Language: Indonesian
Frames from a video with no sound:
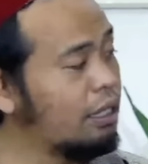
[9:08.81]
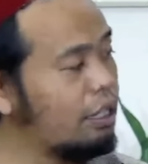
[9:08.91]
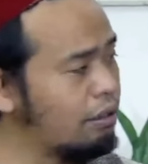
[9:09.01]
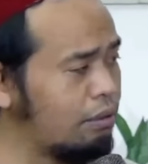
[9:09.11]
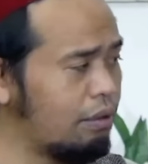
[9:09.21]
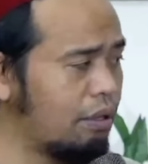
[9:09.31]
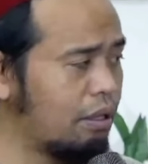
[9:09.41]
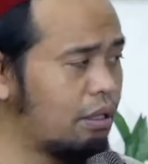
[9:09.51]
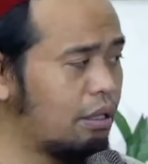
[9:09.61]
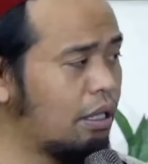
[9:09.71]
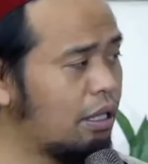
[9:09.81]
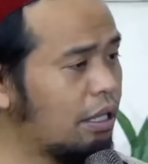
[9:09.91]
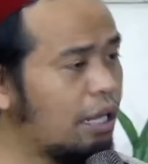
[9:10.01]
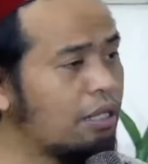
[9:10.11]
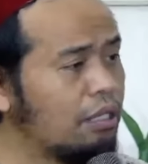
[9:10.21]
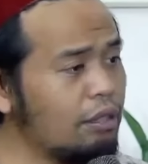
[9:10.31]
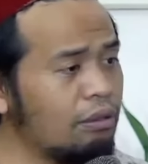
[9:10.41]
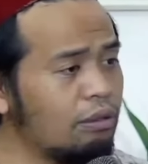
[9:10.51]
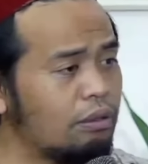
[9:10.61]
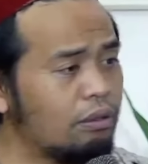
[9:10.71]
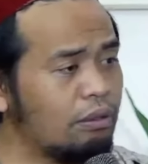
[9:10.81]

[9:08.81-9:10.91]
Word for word: ini. Kan gitu.